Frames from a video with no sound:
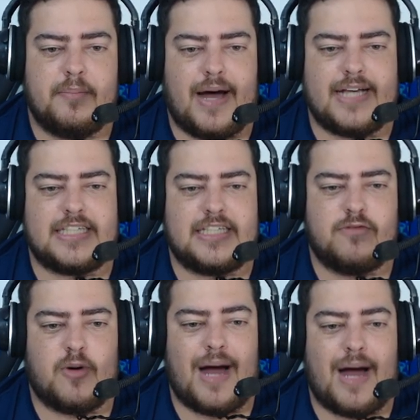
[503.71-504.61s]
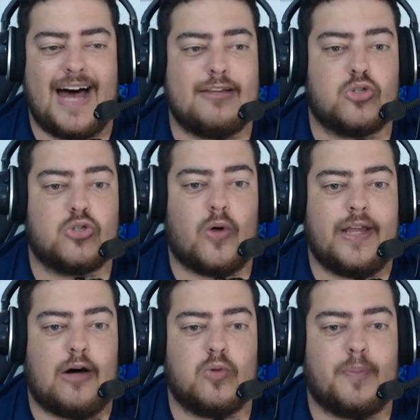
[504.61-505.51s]
Mas, vamos... Ah, tem o
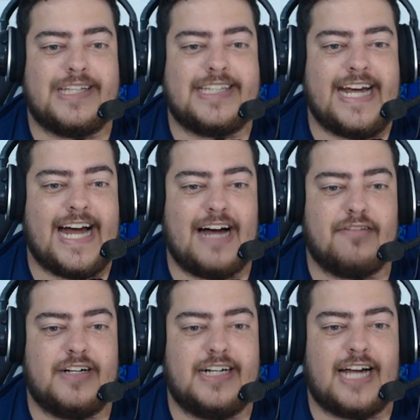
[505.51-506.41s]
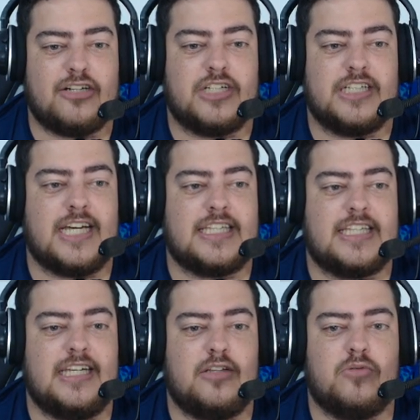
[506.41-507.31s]
Sonaldo para estrear, verdade, eu tinha
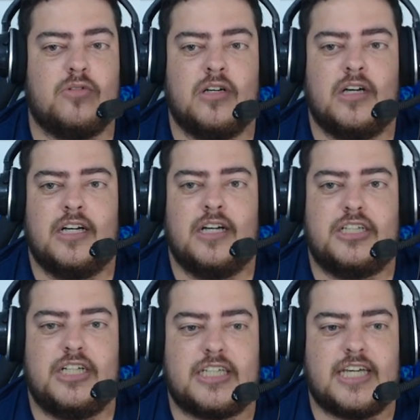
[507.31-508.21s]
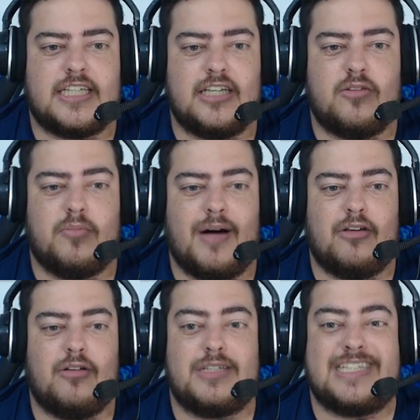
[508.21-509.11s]
esquecido. Tinha esquecido,
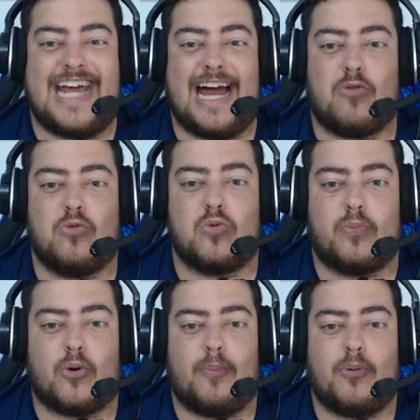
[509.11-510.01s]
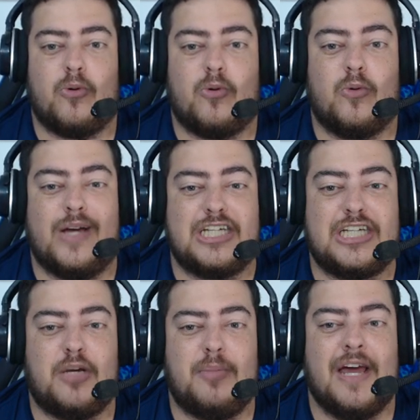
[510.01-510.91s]
mano, estrear contra o próprio o
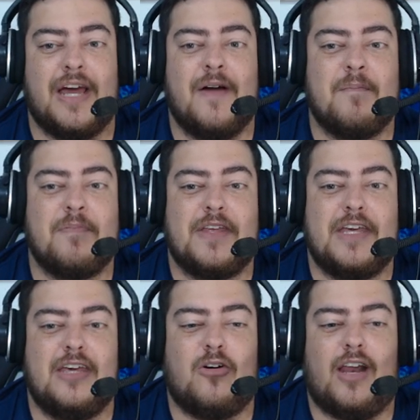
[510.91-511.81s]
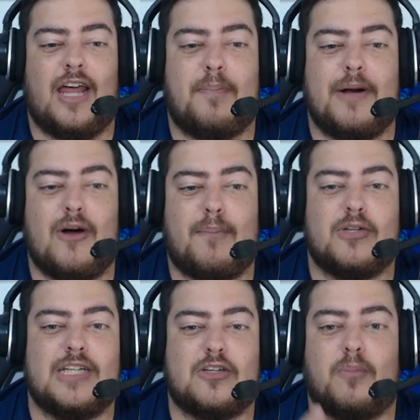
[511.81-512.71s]
time E olha, ele perdeu a
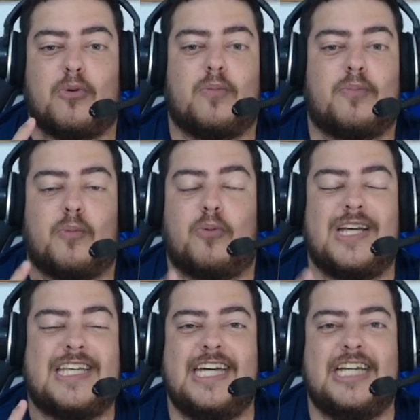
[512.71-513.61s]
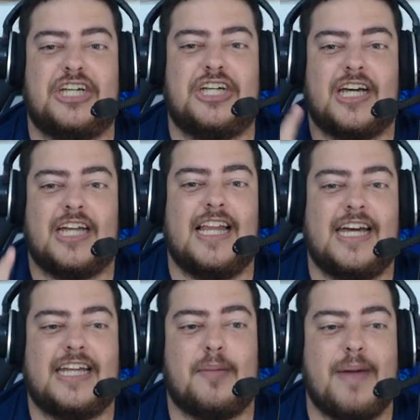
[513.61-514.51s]
posição pro, pro Pulisic, que tá
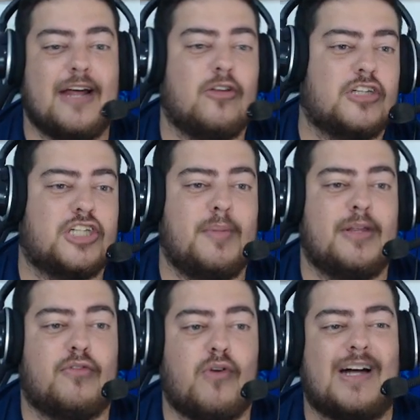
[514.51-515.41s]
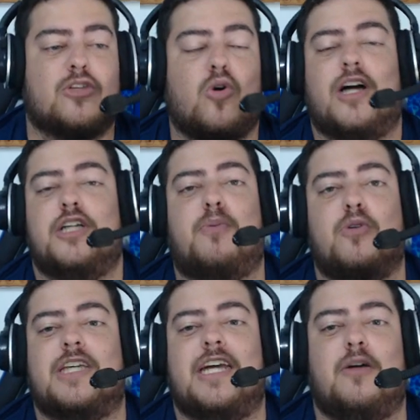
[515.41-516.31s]
ali, que também era nosso time. Então foi uma troca de
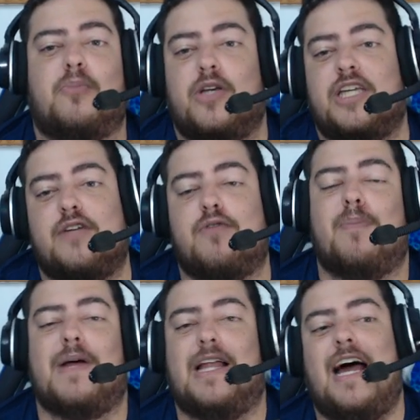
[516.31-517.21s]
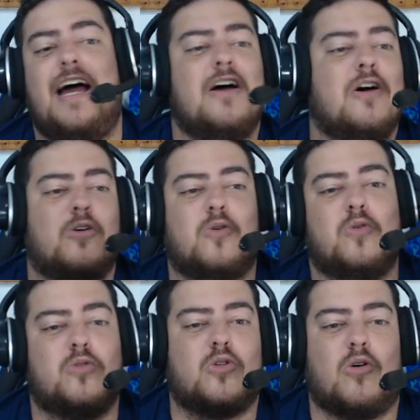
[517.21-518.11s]
ponto esquerdo. O Pulisic foi para lá,
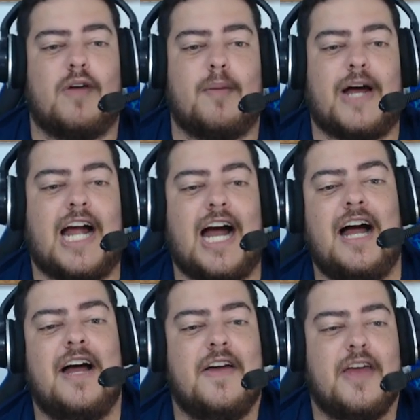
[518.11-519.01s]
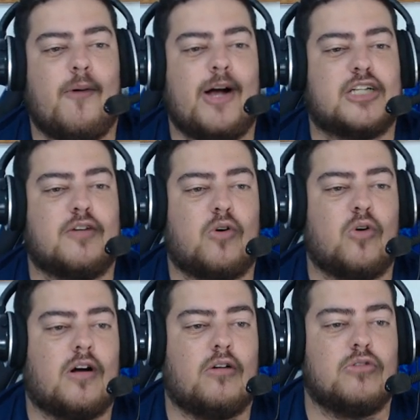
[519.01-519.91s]
o som veio para cá. Eu acho que eu vou
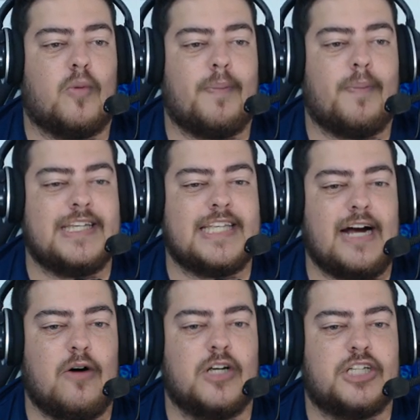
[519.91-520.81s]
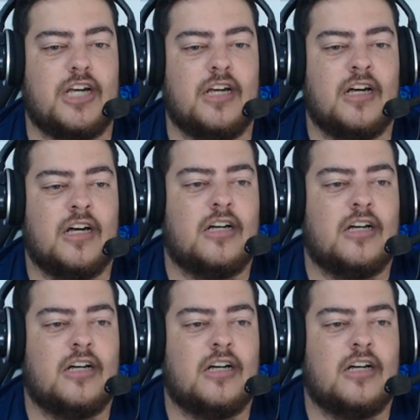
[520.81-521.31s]
colocar o som para estrear hoje, hein?